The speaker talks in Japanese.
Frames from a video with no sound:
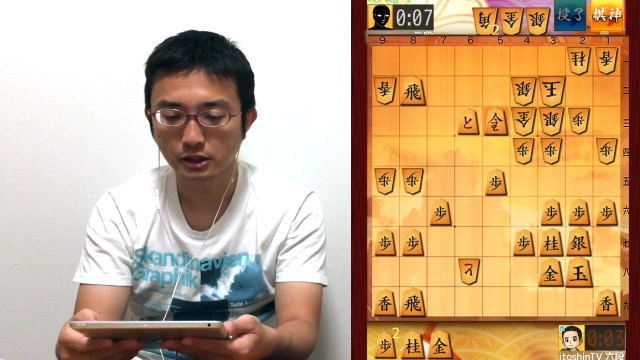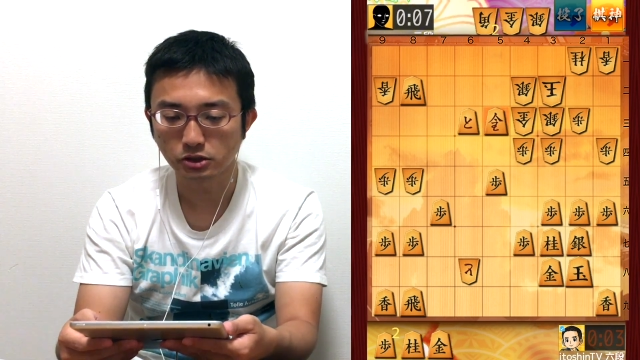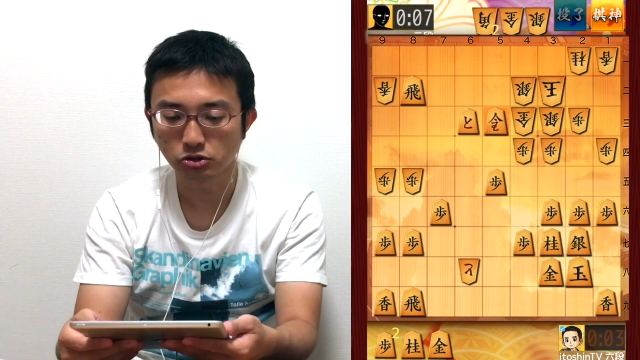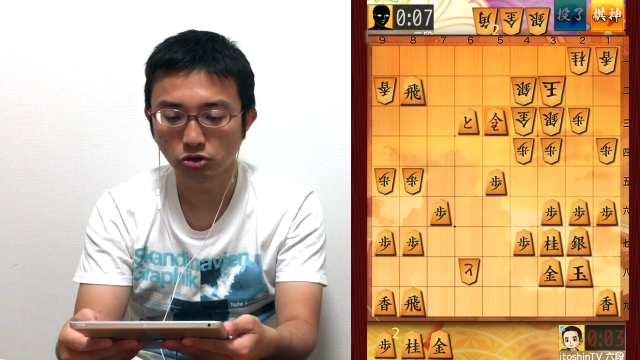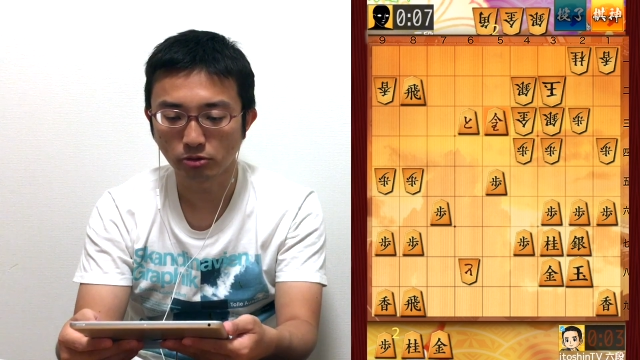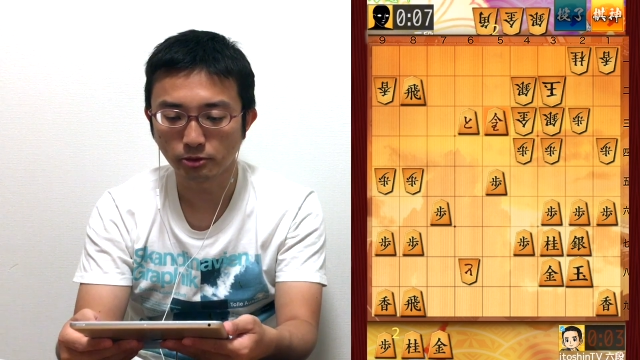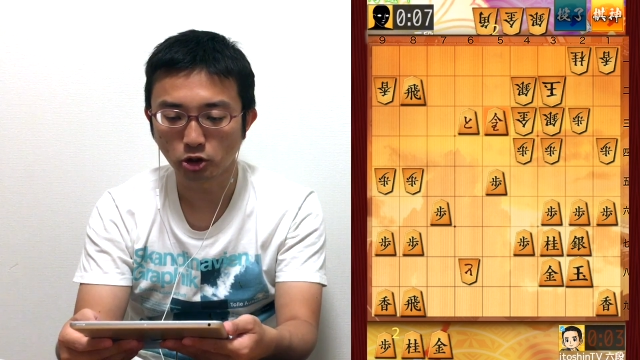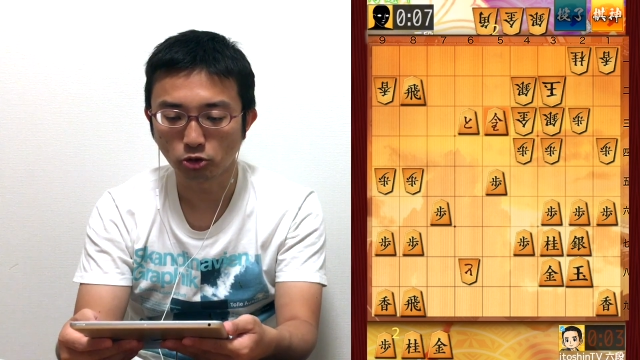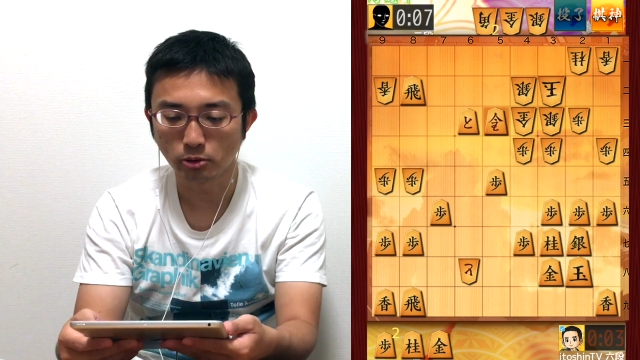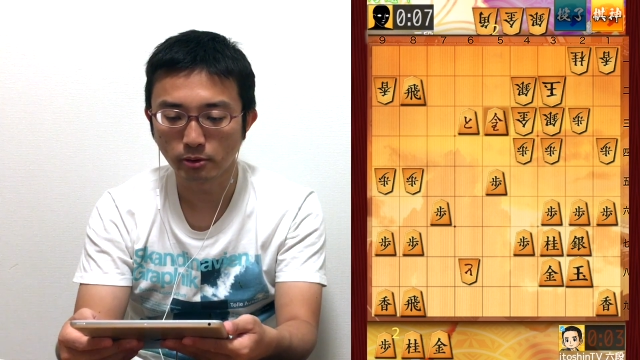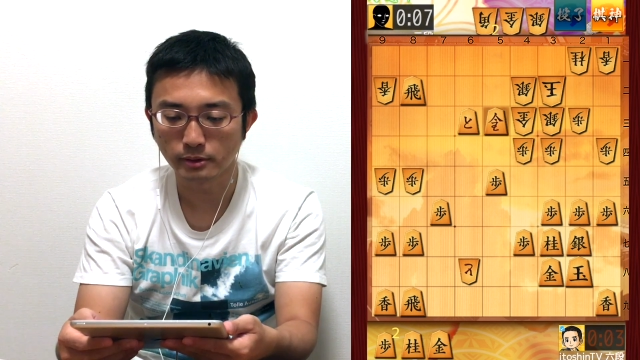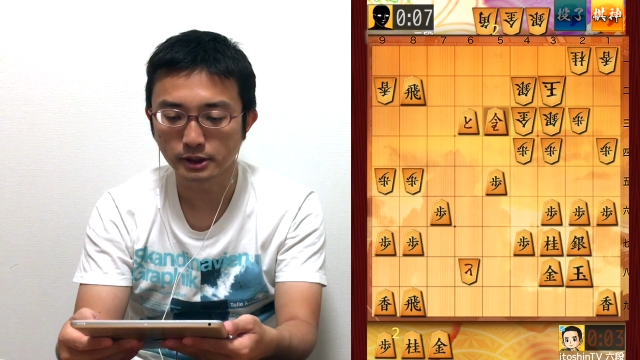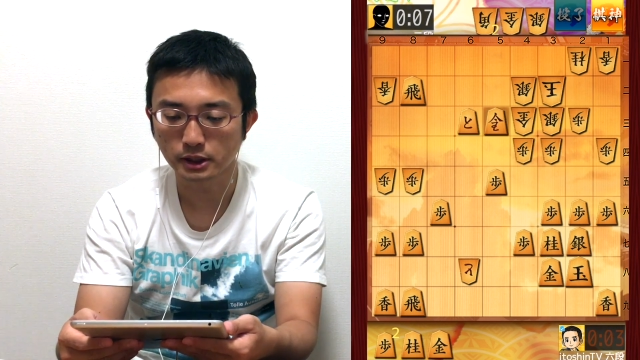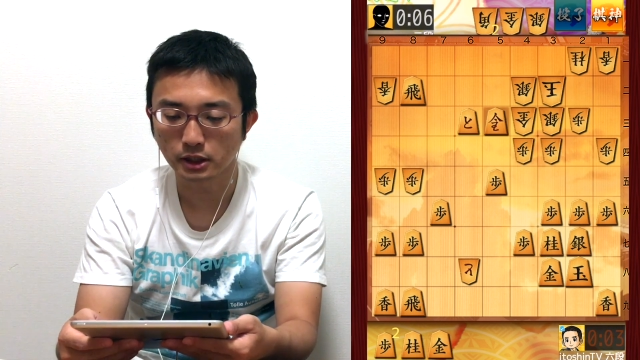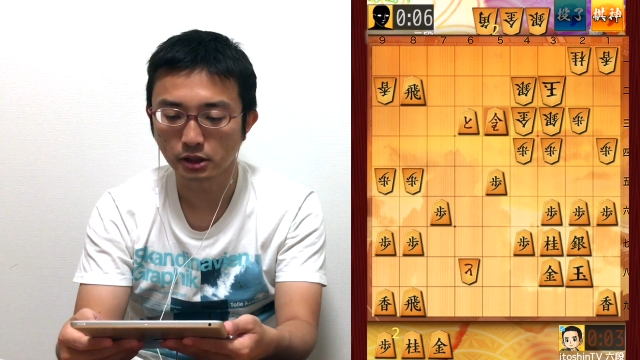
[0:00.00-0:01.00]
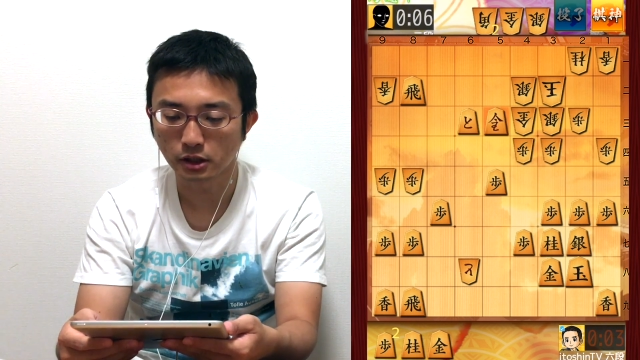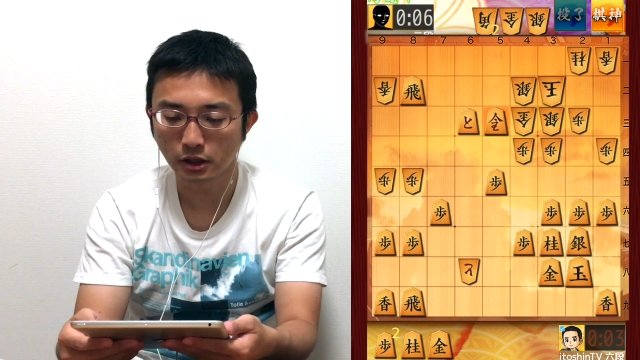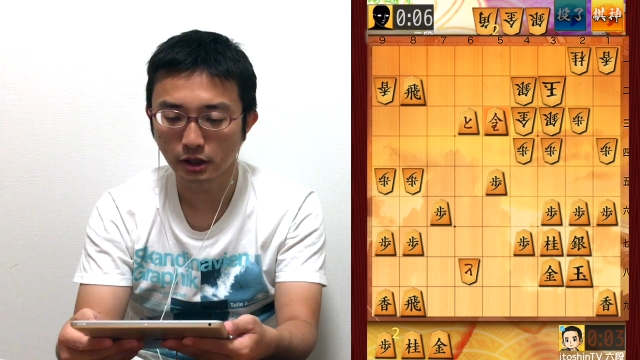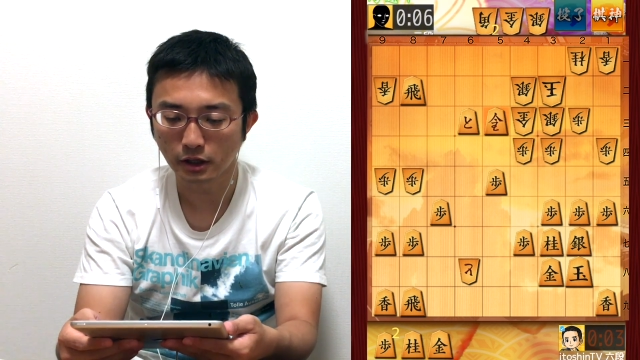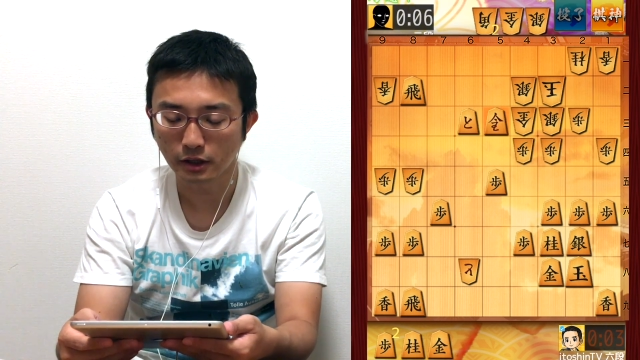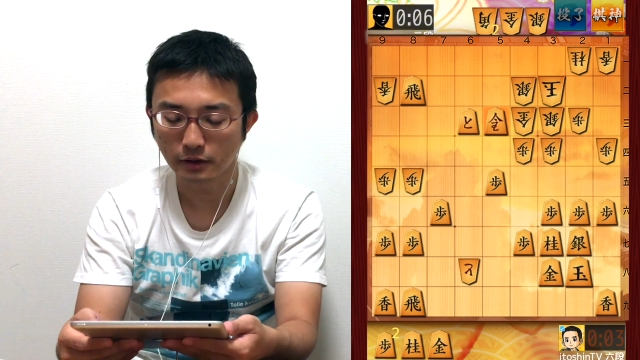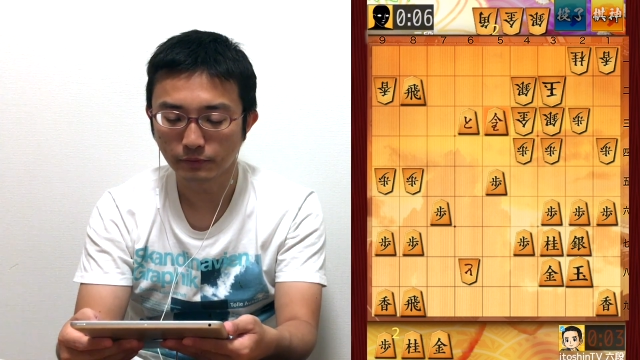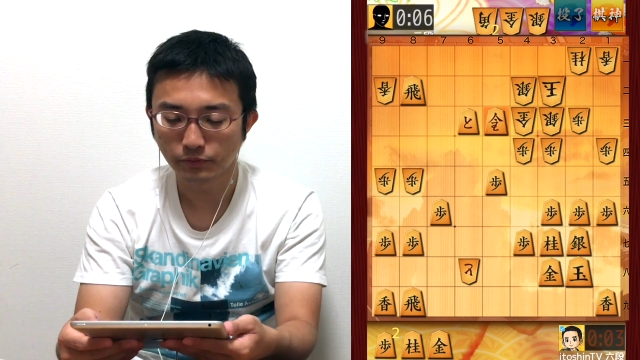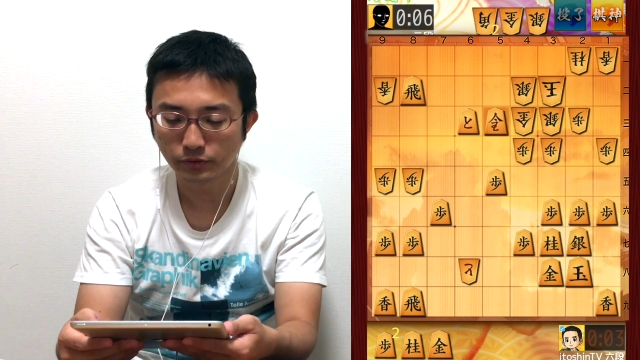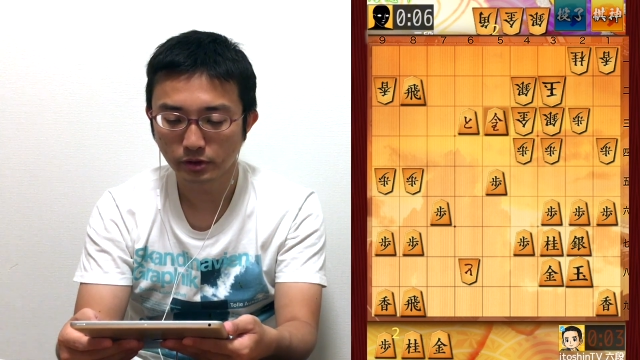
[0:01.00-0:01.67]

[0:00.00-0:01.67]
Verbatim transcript: 活用が見込めますからね。